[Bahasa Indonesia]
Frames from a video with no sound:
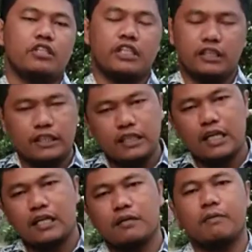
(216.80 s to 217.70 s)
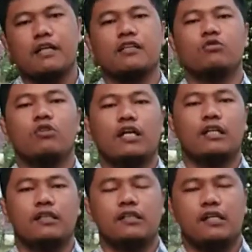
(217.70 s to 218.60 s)
setia kepada
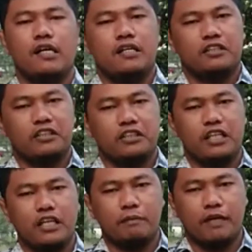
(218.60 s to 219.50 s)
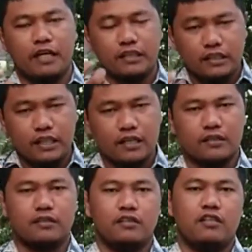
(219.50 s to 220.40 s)
Tuhan, setia kepada
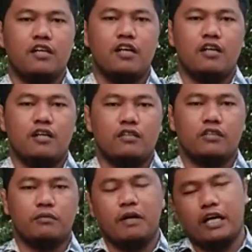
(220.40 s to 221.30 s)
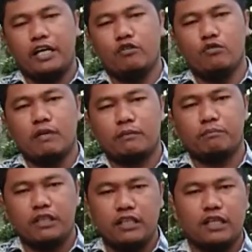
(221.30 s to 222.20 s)
Dia sebagai
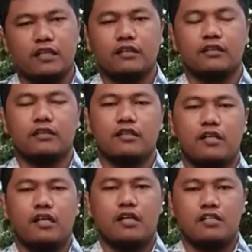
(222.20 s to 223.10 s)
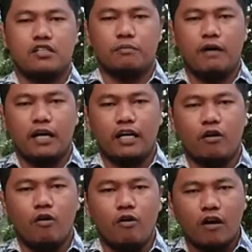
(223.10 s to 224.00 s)
umat pilihan,
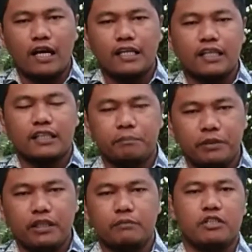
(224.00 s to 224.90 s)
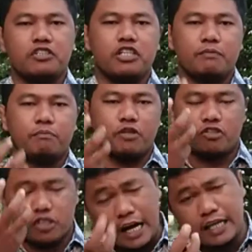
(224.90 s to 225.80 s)
sebagai orang yang dipilih menjadi
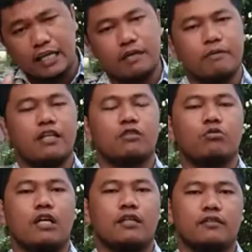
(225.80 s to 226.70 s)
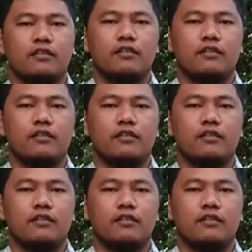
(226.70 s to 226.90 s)
percaya kepada Tuhan.